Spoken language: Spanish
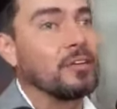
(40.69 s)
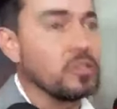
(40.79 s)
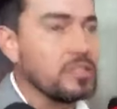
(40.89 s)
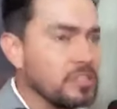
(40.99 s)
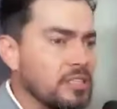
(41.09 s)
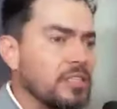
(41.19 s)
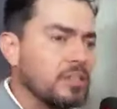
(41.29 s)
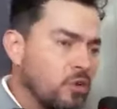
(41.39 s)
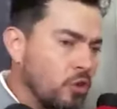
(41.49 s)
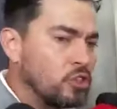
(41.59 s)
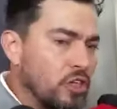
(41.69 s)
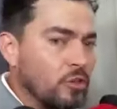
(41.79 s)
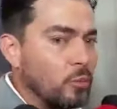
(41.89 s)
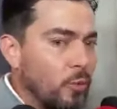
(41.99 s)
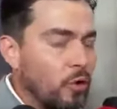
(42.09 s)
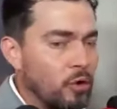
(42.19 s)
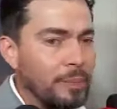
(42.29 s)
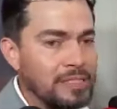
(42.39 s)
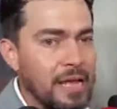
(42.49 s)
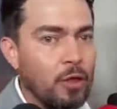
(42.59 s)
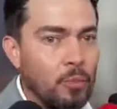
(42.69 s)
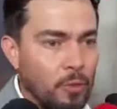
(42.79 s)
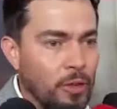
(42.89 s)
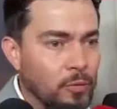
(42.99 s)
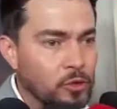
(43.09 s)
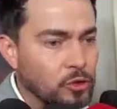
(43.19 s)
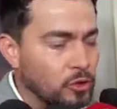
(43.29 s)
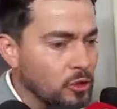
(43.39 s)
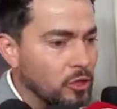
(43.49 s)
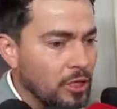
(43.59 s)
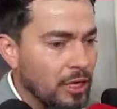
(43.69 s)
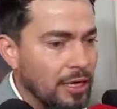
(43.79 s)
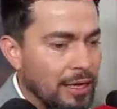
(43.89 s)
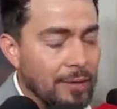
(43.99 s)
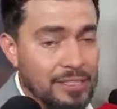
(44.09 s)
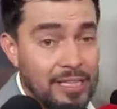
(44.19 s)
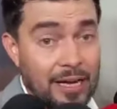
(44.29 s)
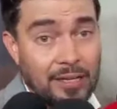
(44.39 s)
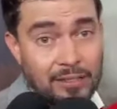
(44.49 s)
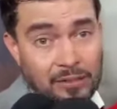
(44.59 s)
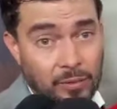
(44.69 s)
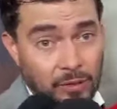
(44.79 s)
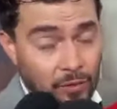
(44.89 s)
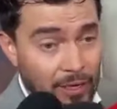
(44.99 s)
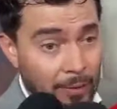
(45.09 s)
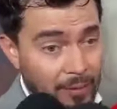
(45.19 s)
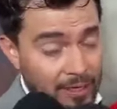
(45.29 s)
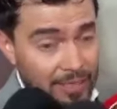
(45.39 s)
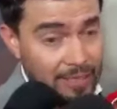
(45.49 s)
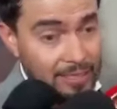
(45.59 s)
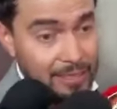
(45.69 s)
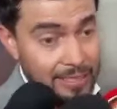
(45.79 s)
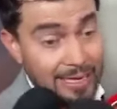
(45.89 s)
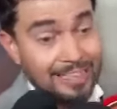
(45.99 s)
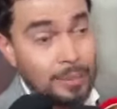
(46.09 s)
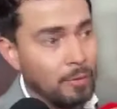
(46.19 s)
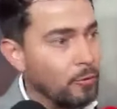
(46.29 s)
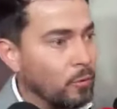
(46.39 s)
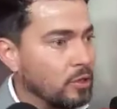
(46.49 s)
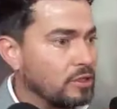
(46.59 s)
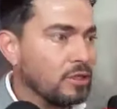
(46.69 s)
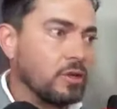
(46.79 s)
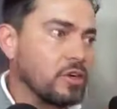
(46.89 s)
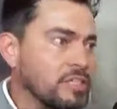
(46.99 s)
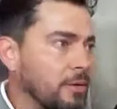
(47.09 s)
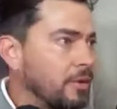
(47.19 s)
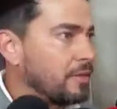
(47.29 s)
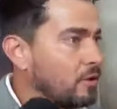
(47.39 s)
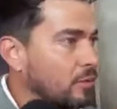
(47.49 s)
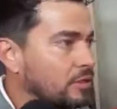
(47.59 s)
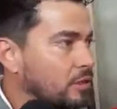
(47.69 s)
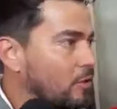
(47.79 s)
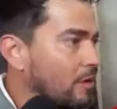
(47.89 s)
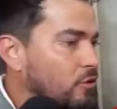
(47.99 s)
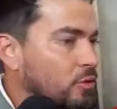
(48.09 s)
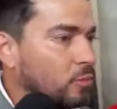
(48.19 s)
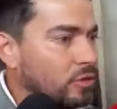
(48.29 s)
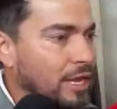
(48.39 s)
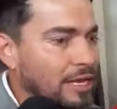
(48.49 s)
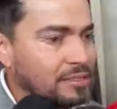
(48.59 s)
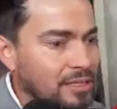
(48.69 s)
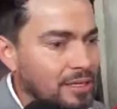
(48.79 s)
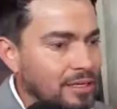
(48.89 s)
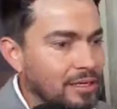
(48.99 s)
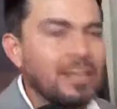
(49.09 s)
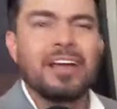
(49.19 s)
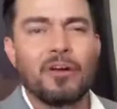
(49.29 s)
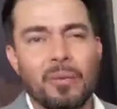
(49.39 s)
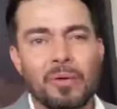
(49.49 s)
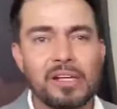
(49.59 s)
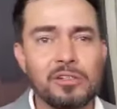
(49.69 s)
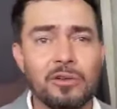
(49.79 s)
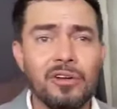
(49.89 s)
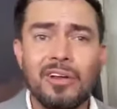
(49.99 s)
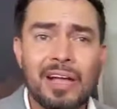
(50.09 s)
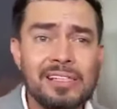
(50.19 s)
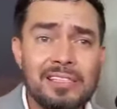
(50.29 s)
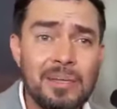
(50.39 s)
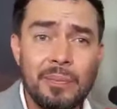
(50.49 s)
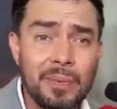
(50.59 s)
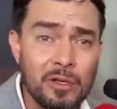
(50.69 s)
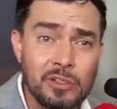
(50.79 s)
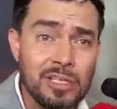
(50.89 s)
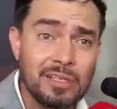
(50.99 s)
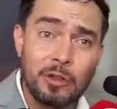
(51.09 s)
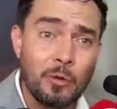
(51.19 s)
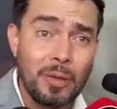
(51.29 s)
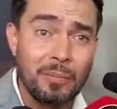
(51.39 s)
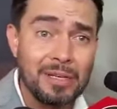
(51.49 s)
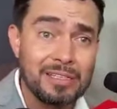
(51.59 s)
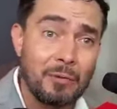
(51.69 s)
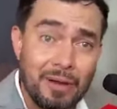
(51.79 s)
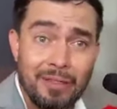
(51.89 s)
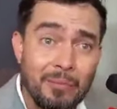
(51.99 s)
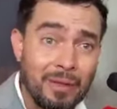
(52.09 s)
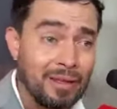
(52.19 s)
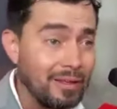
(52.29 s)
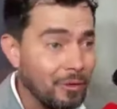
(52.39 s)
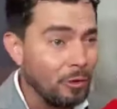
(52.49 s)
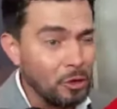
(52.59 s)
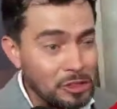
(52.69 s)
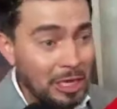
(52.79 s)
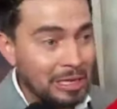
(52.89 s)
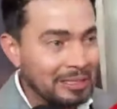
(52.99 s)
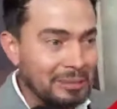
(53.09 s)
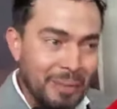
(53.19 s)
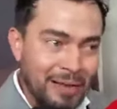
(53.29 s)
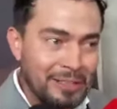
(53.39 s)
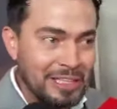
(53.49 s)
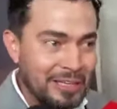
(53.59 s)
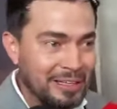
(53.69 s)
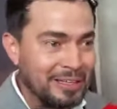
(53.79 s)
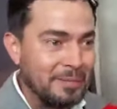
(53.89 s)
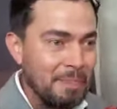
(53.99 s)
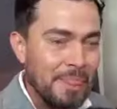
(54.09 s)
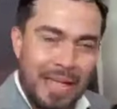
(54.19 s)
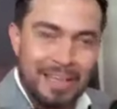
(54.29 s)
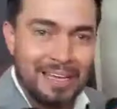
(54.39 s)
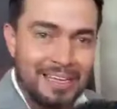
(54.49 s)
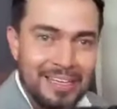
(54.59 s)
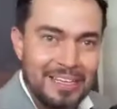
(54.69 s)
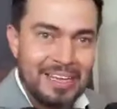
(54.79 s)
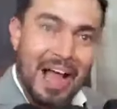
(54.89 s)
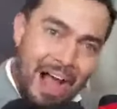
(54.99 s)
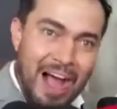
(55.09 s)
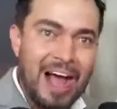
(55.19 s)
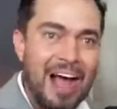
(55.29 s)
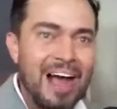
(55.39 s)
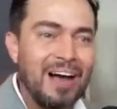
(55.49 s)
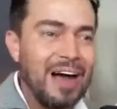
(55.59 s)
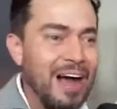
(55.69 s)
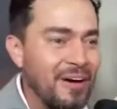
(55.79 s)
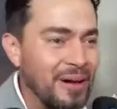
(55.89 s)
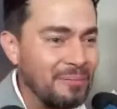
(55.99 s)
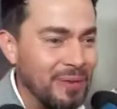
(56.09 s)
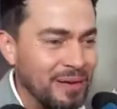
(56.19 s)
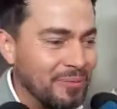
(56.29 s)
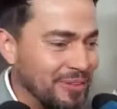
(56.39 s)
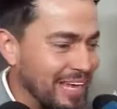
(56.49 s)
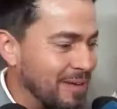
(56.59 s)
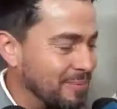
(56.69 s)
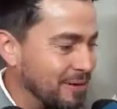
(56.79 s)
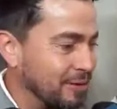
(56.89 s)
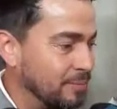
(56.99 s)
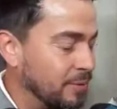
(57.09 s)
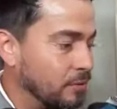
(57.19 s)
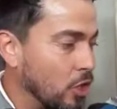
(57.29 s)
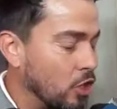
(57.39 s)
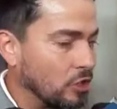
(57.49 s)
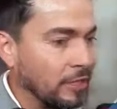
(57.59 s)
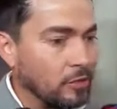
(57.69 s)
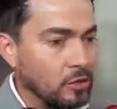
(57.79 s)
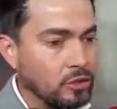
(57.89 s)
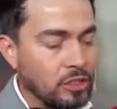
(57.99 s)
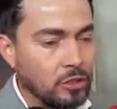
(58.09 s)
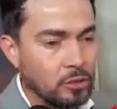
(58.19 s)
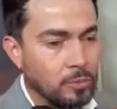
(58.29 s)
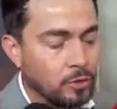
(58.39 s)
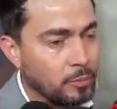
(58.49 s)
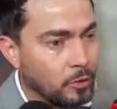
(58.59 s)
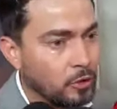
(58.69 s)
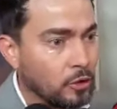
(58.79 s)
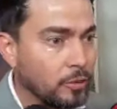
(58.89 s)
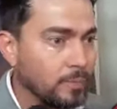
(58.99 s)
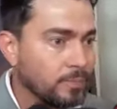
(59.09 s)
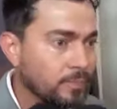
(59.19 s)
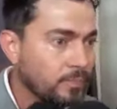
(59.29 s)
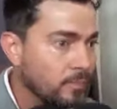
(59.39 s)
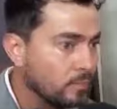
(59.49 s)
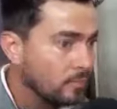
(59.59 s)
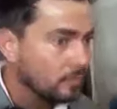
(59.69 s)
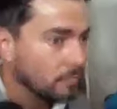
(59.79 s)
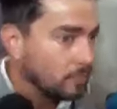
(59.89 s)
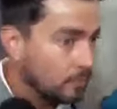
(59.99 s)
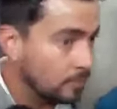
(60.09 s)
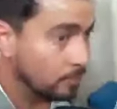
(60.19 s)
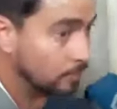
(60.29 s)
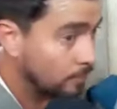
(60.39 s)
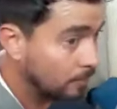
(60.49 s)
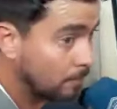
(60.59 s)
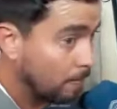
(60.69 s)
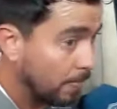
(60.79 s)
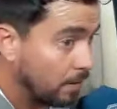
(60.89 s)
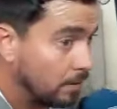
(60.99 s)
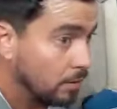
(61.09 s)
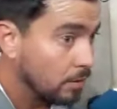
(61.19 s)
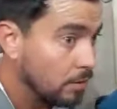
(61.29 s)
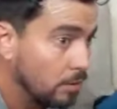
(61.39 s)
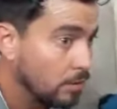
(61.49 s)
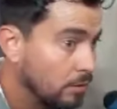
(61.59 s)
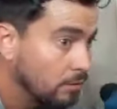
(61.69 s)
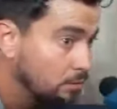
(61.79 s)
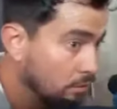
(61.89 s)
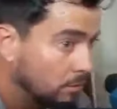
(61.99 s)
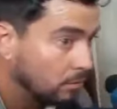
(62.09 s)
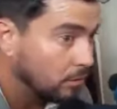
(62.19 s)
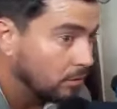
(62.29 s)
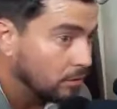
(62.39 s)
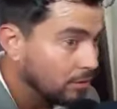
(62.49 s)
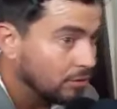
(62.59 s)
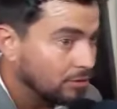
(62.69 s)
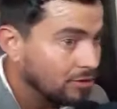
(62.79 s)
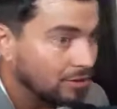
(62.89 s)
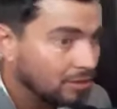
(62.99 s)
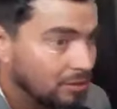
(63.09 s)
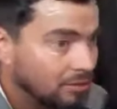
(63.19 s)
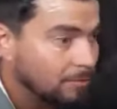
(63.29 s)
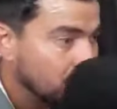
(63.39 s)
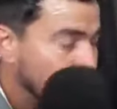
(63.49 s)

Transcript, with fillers: Entonces, conociendo un poco el pasado, podemos eh, avanzar, sobre todo en la vida y, y, en el tema futbolístico lo que se viene, como les digo, es año de mundial, así que creo que por eso casi siempre los 7 de noviembre se acuerdan de mí, o los 6, para el 7, y ahí ahora por el mundial, pero, pero no, contento, contento por, todo. Pero usted siempre se acuerda de la selección, usted nunca olvida la selección, y siempre está pendiente.